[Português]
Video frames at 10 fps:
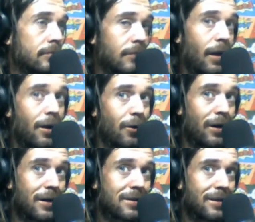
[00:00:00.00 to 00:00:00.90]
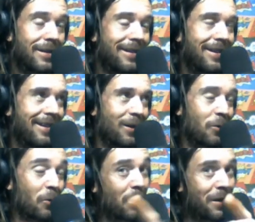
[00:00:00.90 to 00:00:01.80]
É, agora sim,
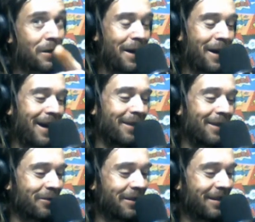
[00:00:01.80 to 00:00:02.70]
eu cliquei errado.